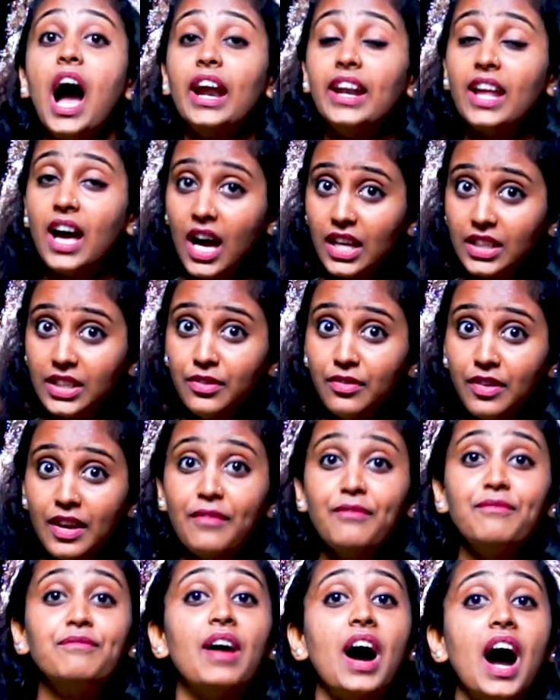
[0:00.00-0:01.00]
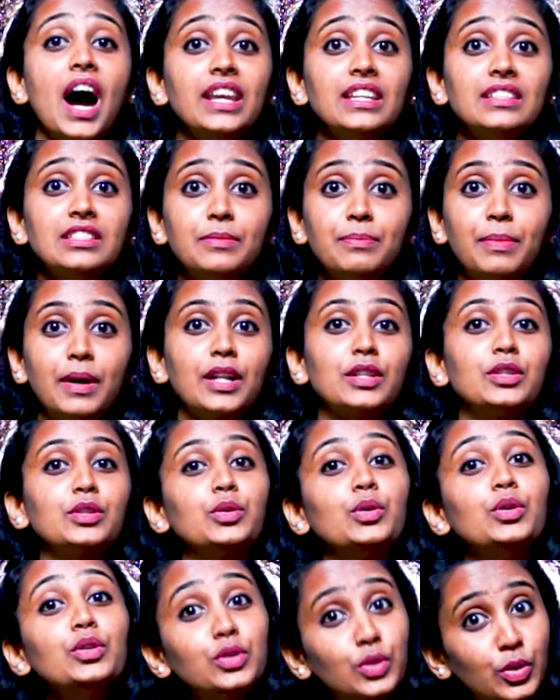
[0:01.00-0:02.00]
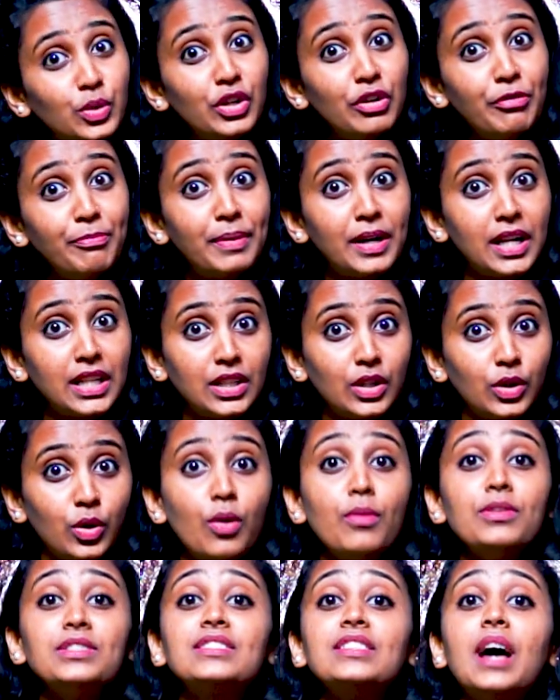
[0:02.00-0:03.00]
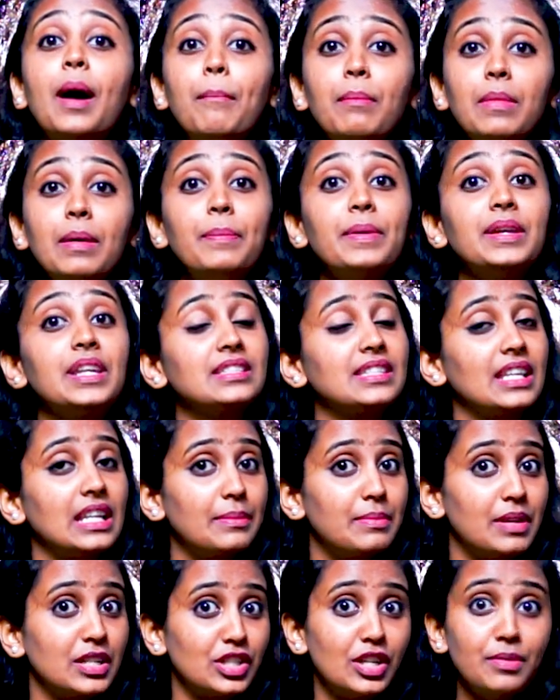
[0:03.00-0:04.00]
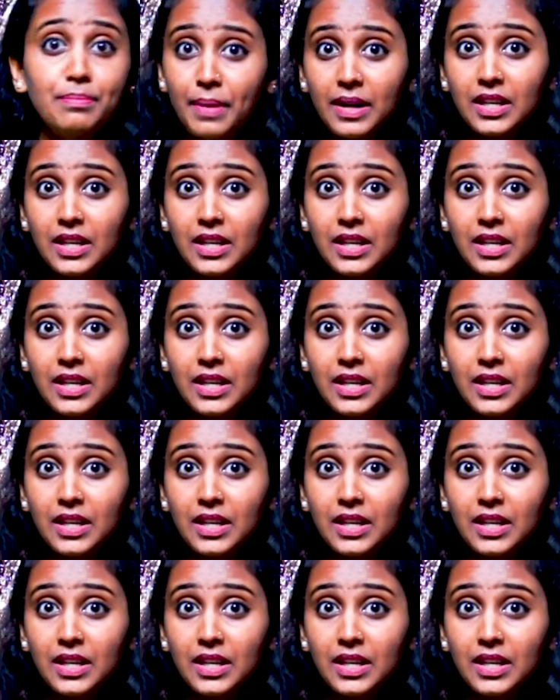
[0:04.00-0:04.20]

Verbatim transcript: ஆனால் அதுவே வாரிசு படத்துக்கும் துணிவு படத்துக்கும் செம்ம பெரிய செலிப்ரேஷன்